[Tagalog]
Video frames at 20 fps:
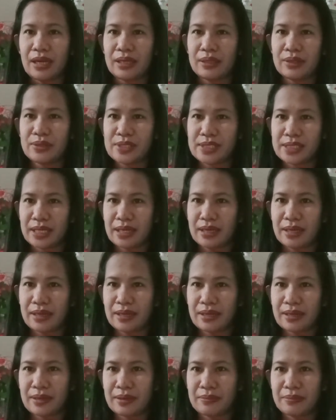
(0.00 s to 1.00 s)
dun sa
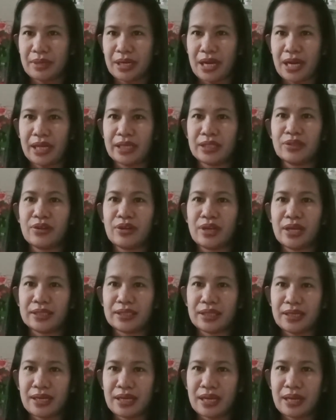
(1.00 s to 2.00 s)
mga idol
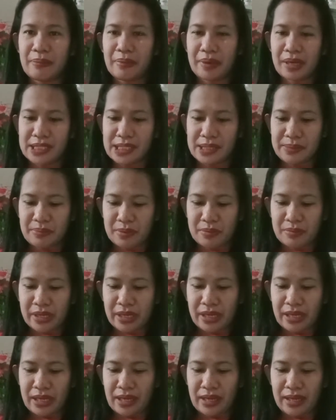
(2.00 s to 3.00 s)
natin na napakasipag
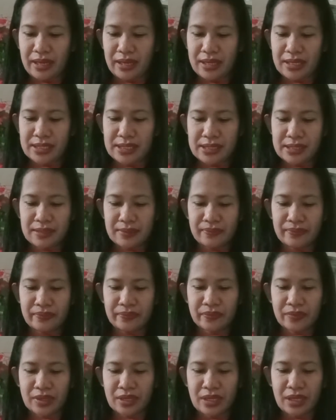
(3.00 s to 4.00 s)
mag-LS.
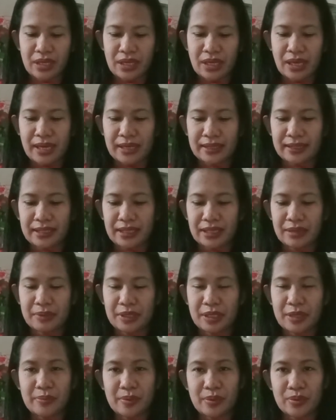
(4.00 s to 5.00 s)
Hating gabi
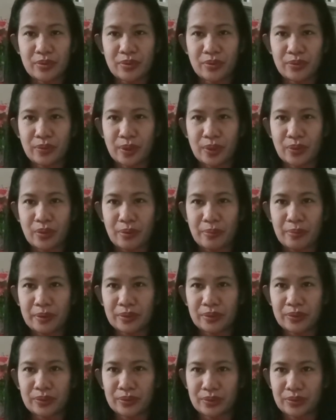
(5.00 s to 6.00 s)
na pag uwi ko kapag
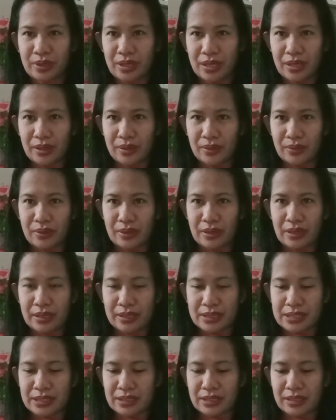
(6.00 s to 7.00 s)
tututin akong galing
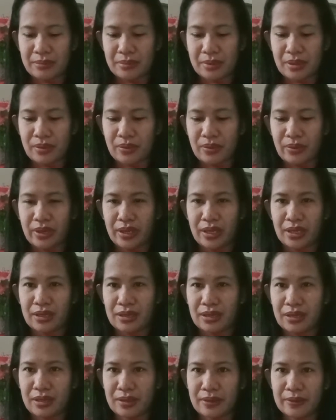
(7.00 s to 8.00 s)
sa trabaho,
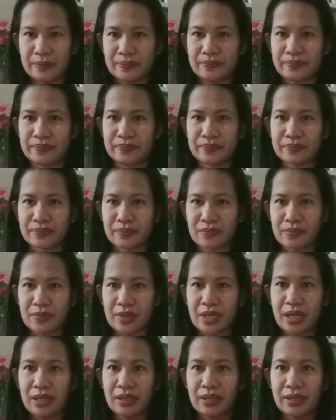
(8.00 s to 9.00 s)
eh,
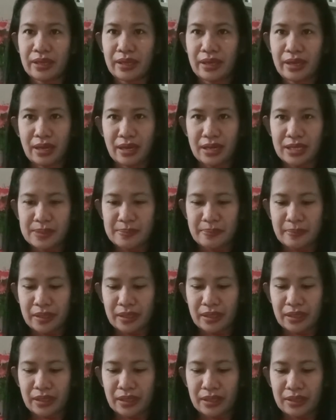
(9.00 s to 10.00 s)
nag-LS pa
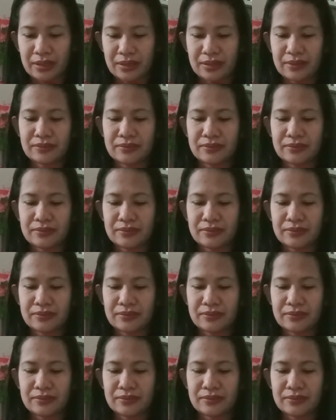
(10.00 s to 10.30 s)
rin.